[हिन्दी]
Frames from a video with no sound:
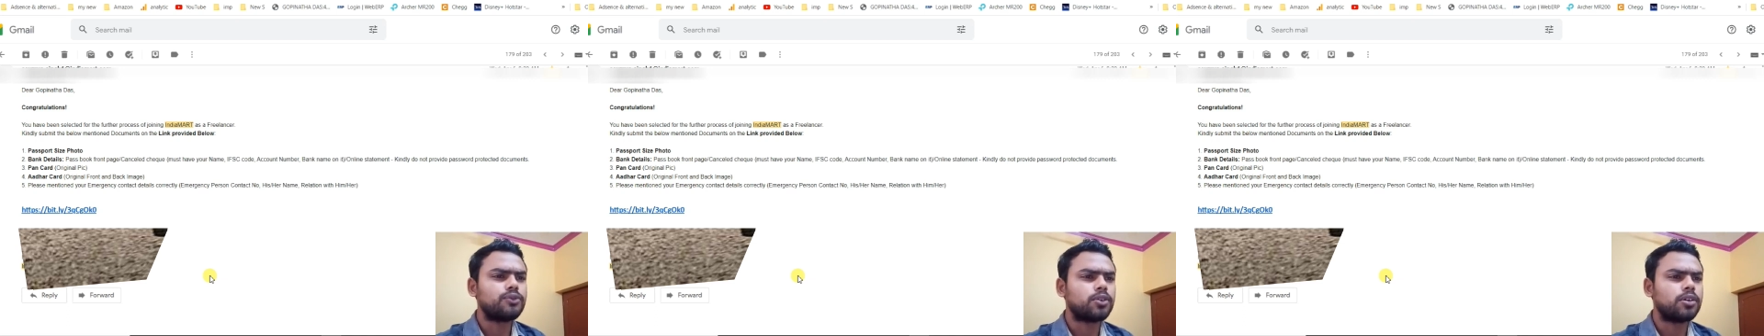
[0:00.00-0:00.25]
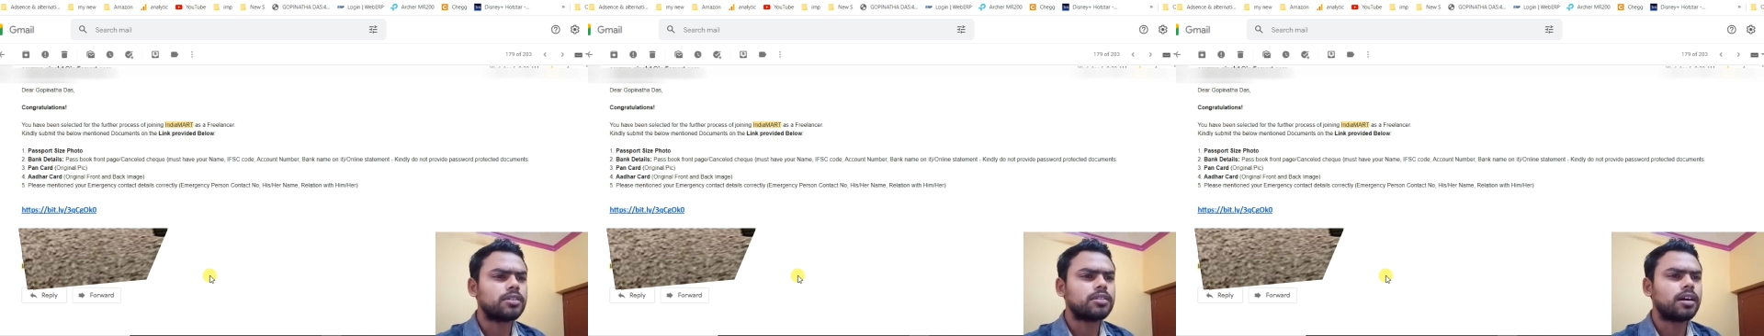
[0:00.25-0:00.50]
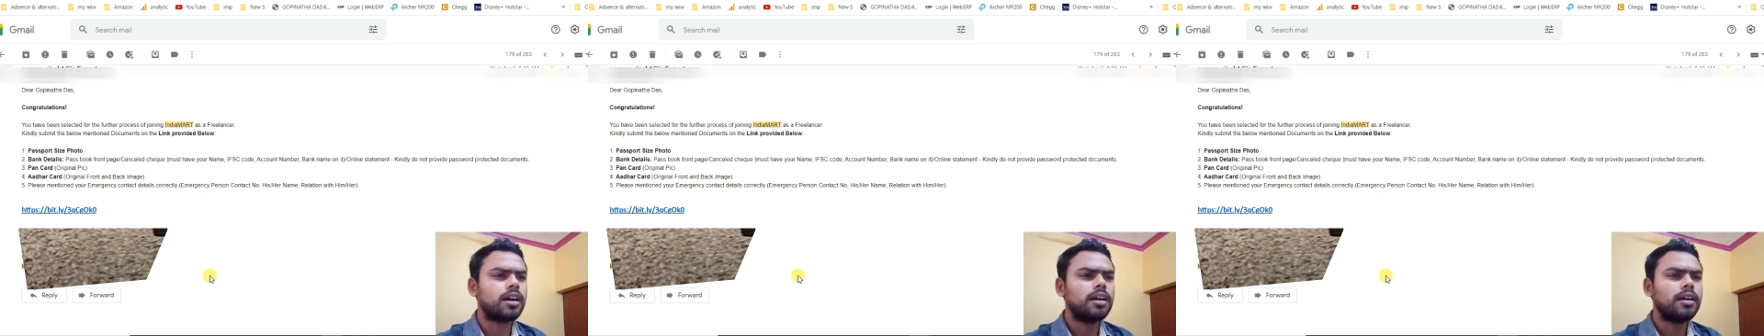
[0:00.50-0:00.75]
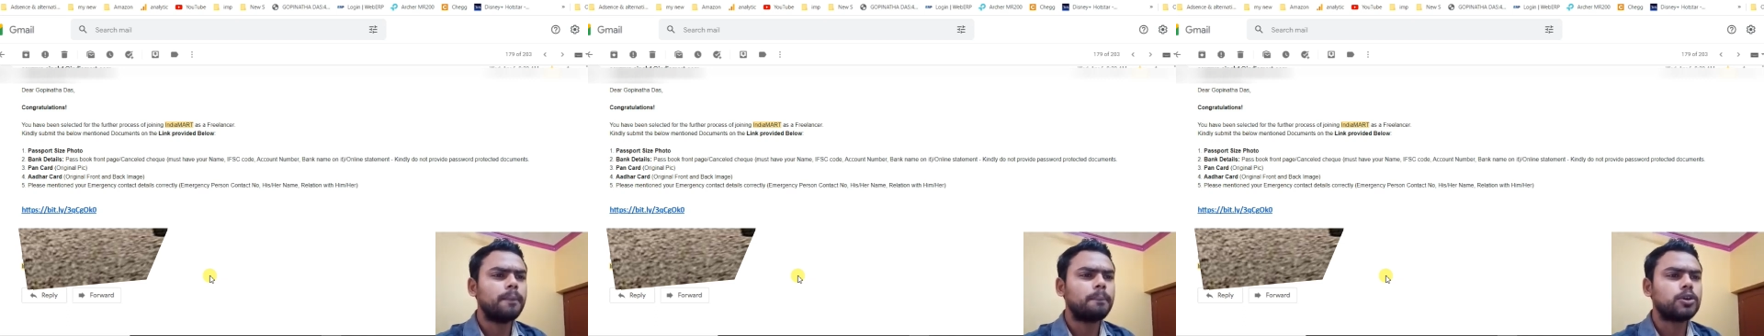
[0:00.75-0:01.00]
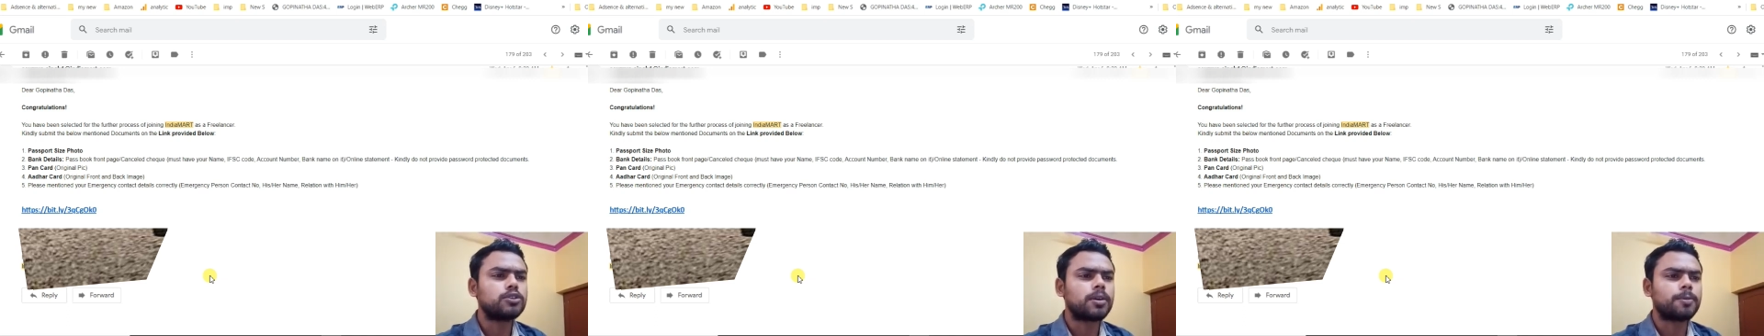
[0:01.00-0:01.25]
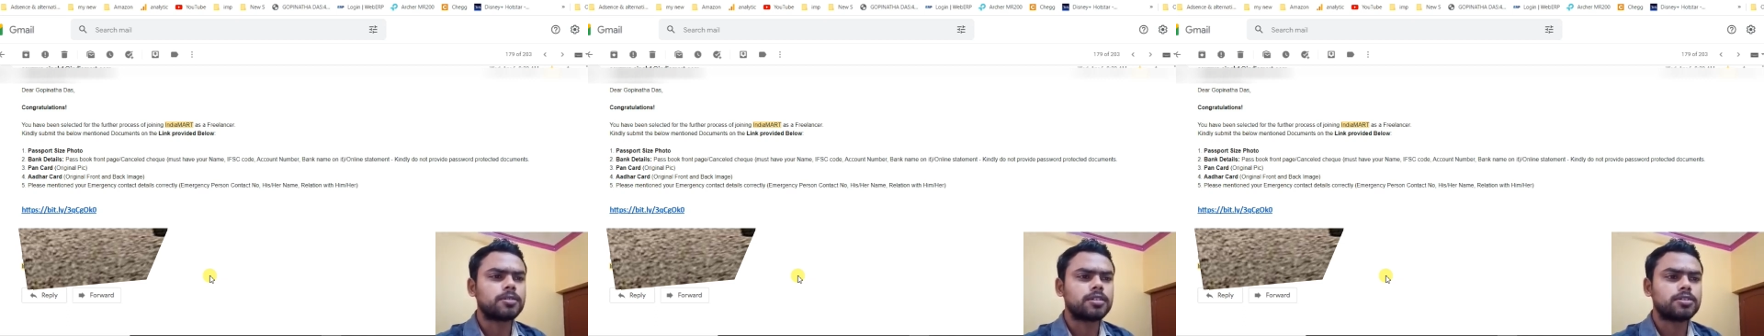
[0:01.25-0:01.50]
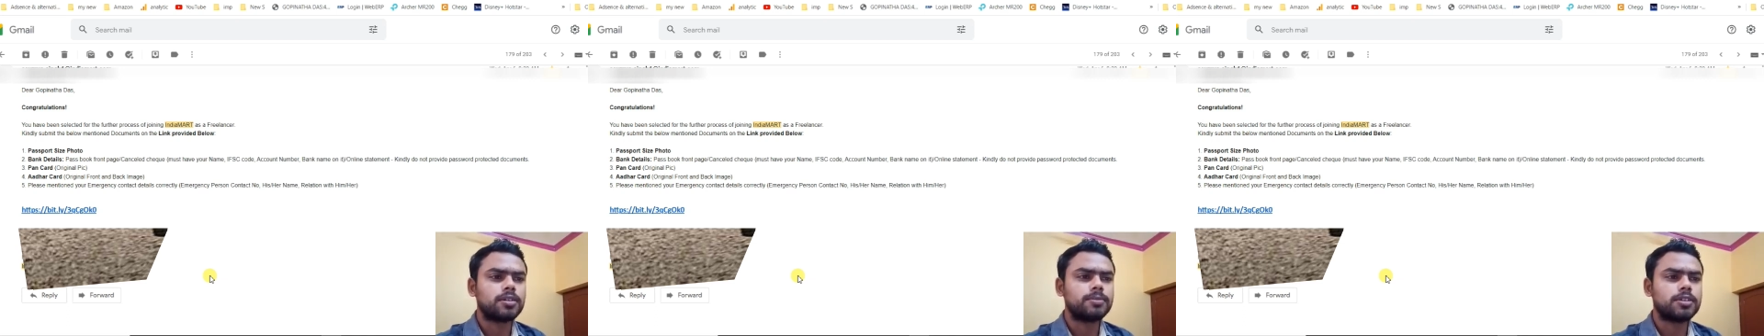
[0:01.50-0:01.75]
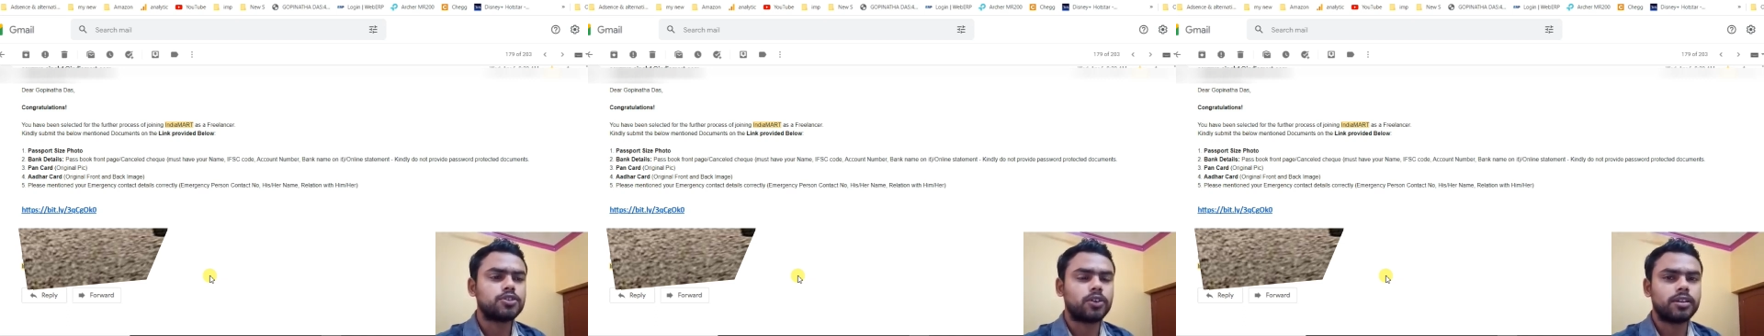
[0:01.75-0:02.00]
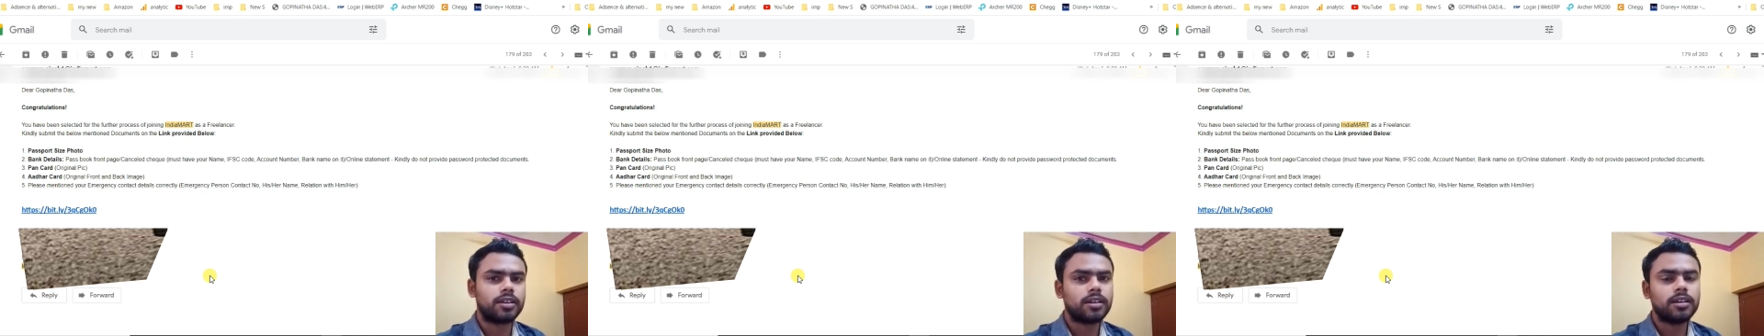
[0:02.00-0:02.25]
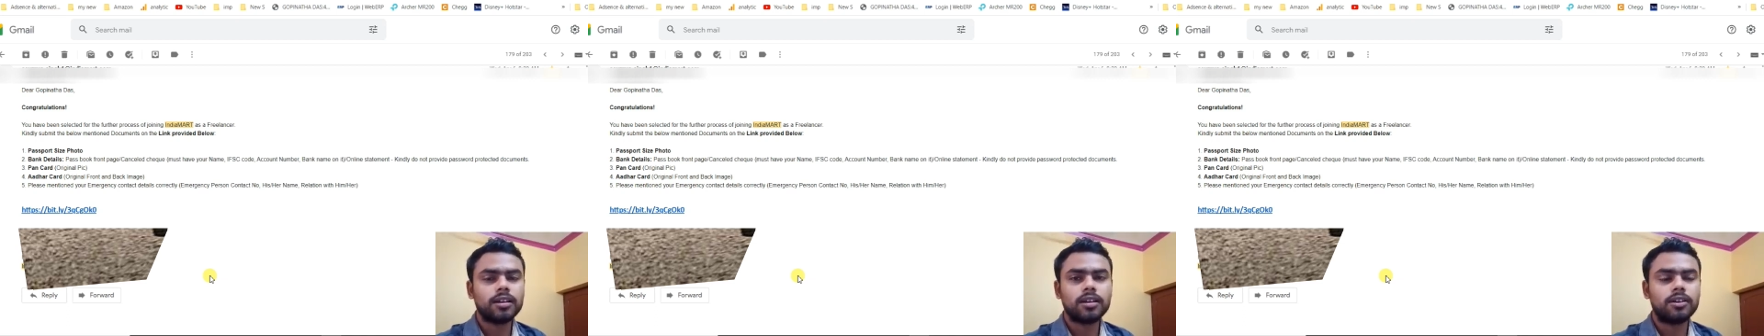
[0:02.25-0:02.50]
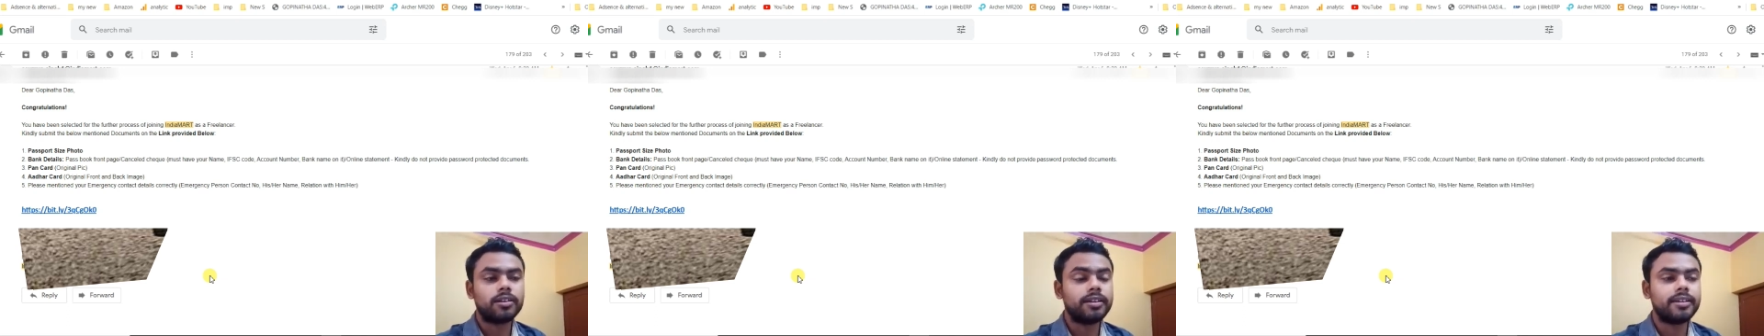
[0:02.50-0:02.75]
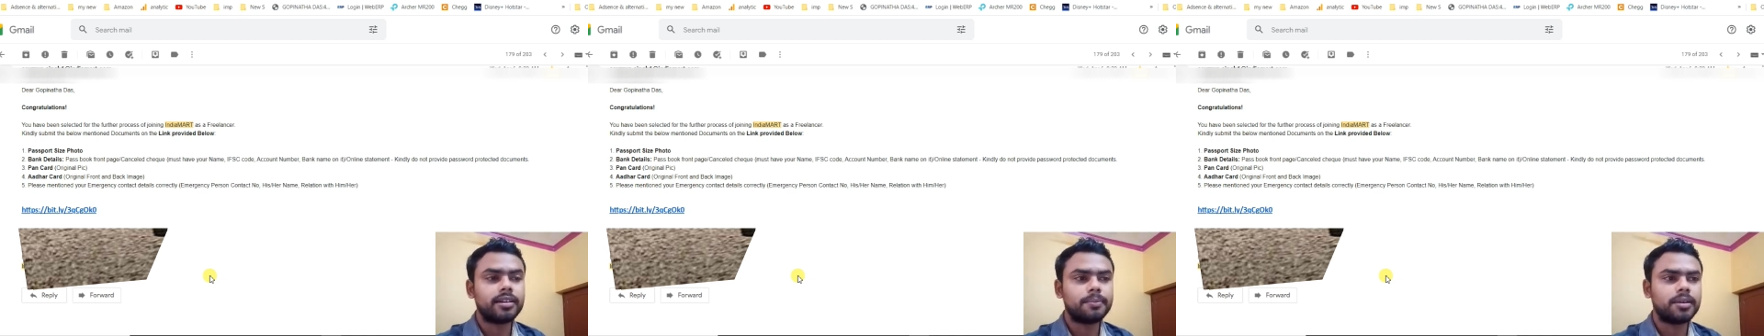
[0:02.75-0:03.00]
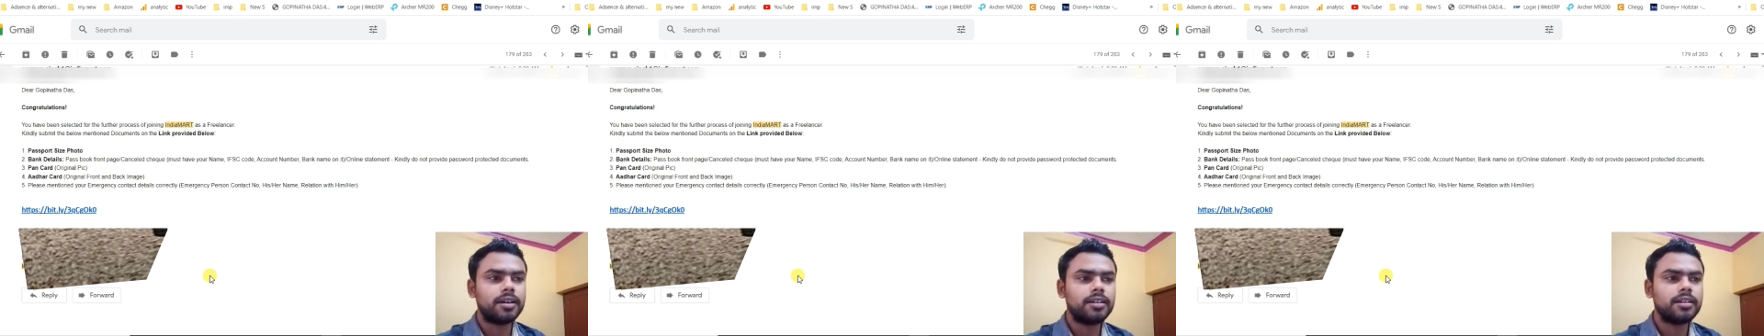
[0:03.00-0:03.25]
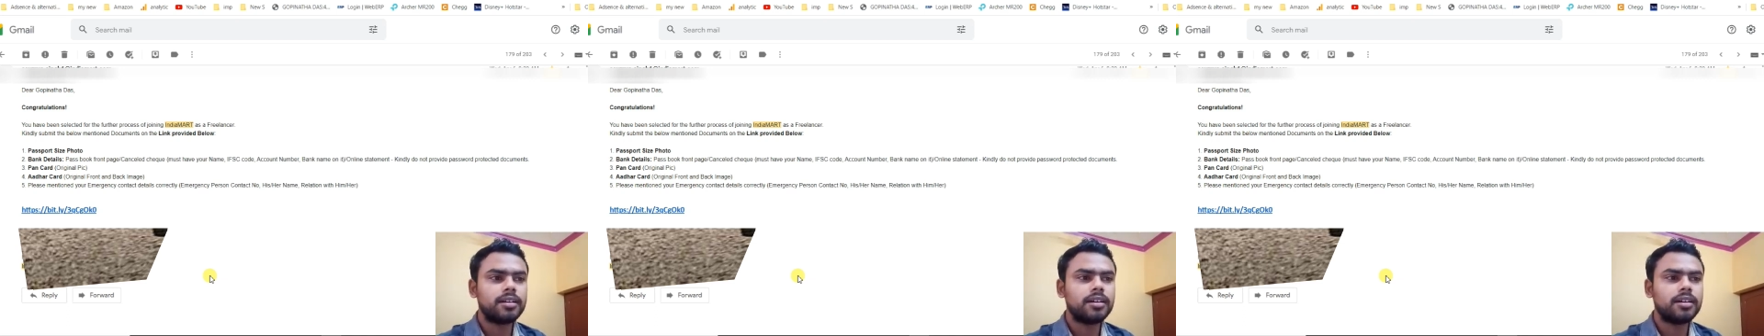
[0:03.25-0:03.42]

फॉर द फ्यूचर प्रोसेस ऑफ द ज्वाइनिंग ऑन इंडिया मार्ट